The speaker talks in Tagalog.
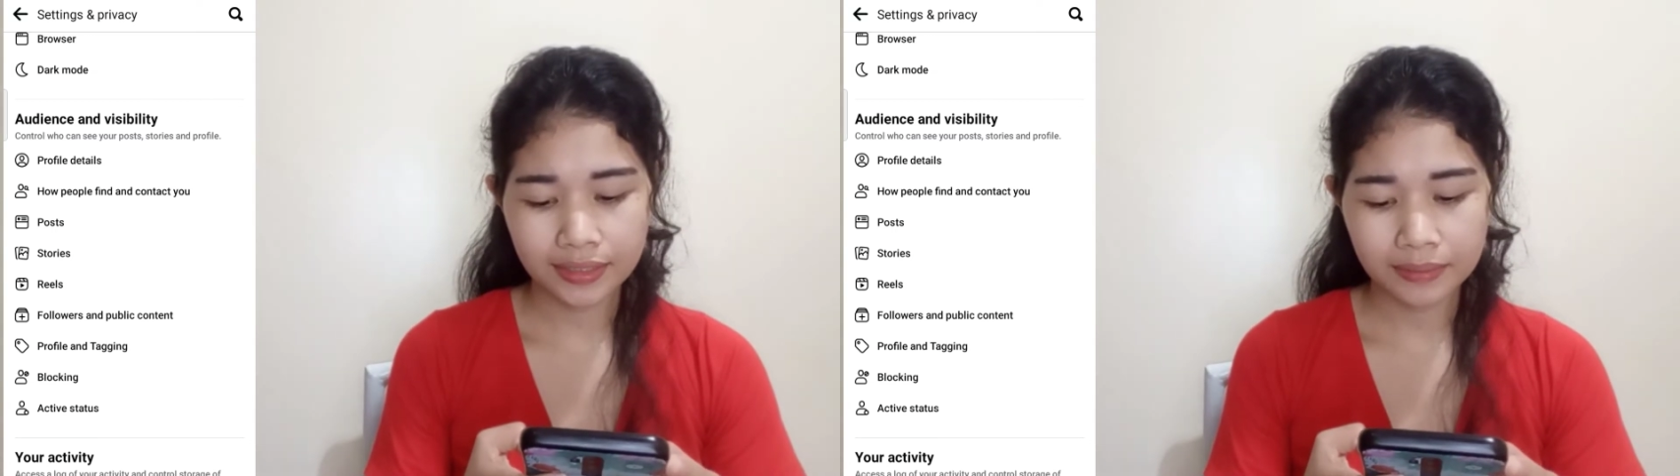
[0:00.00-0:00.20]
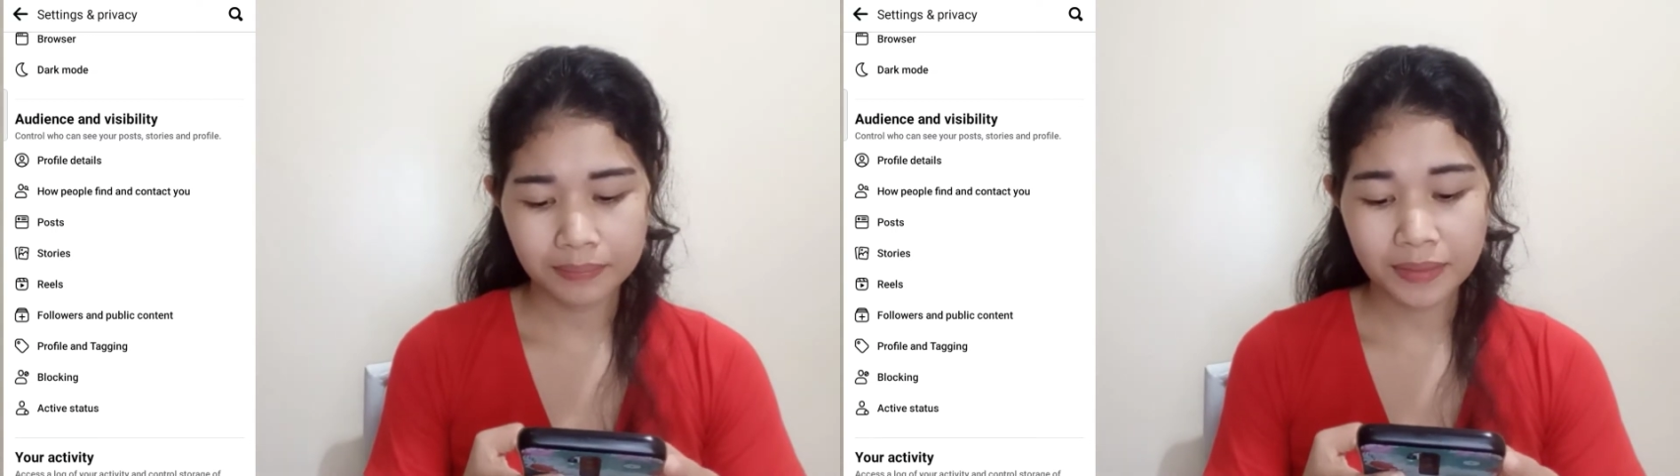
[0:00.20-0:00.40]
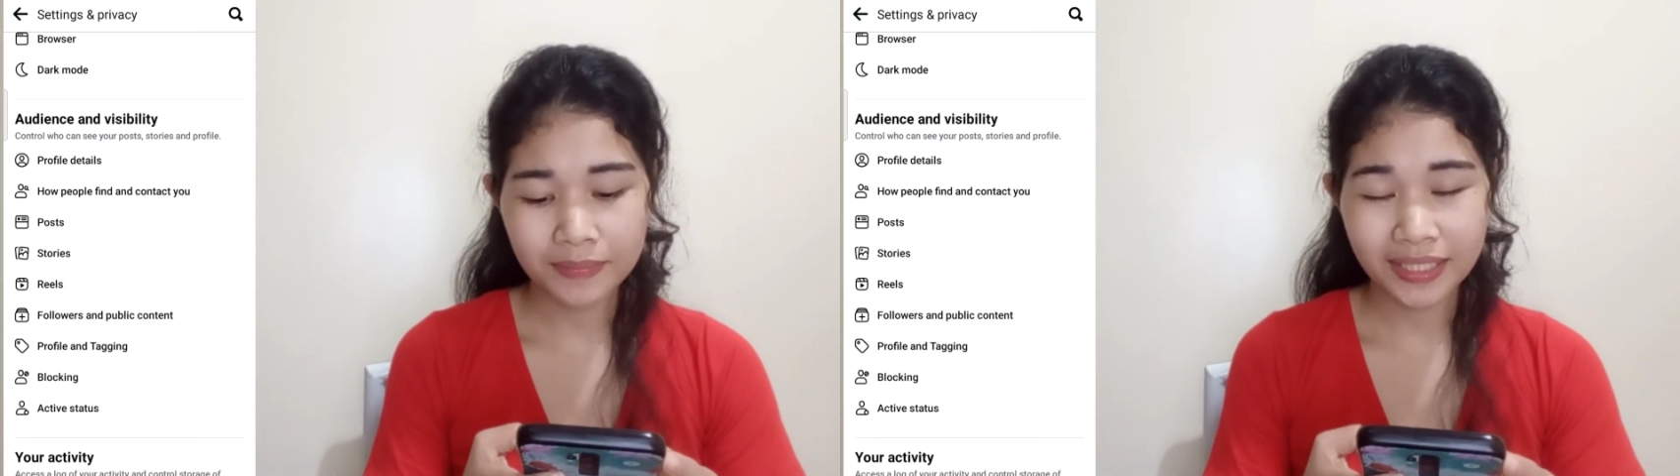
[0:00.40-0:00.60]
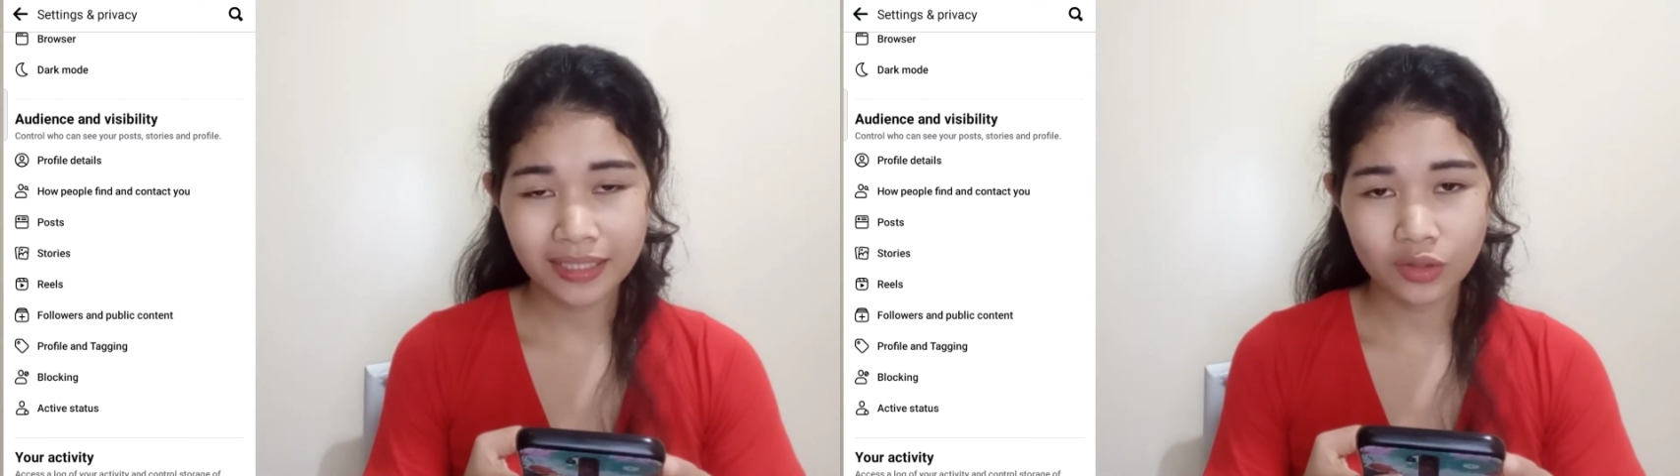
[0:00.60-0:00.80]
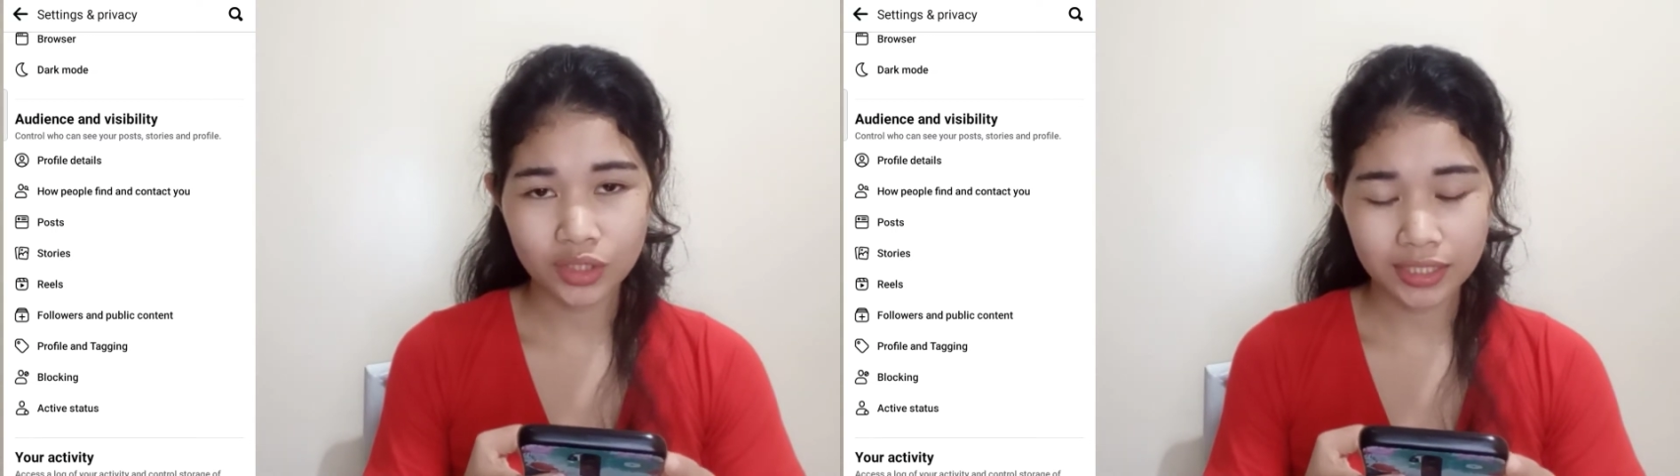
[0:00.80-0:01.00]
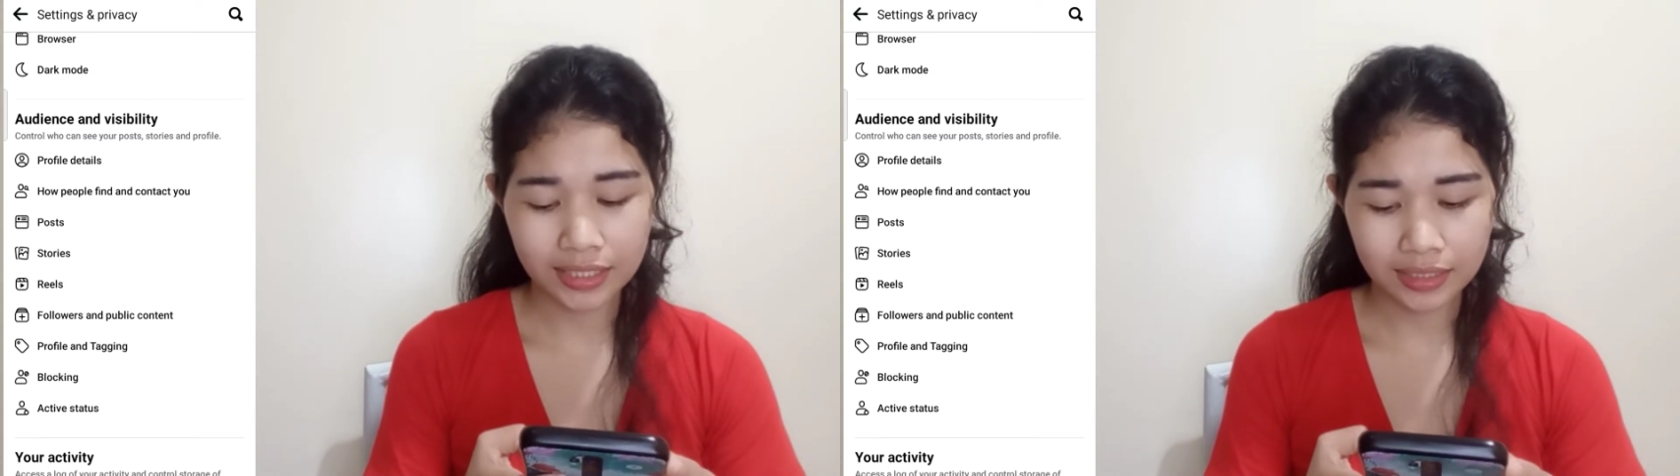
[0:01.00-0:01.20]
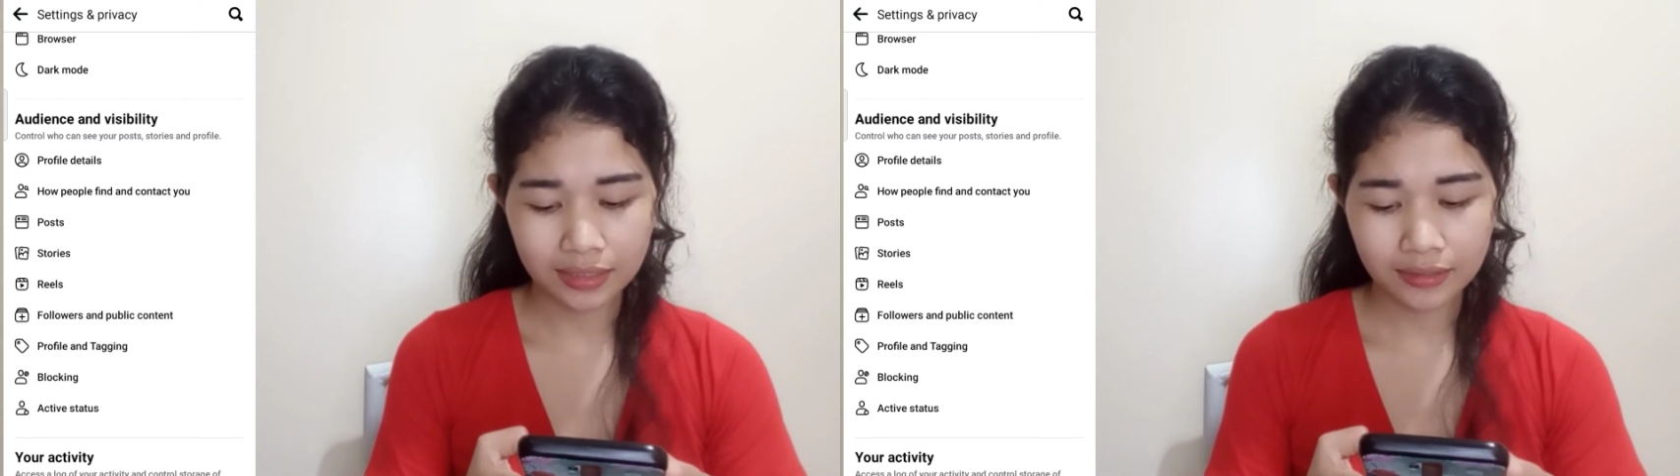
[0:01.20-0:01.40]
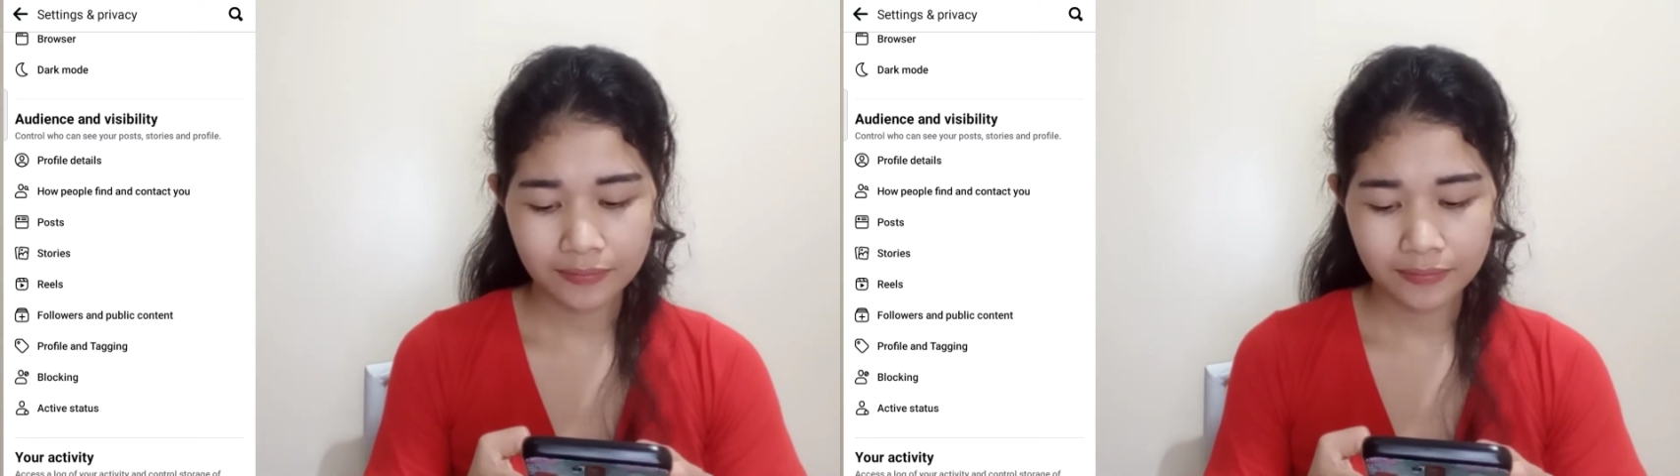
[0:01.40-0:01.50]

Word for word: Public content.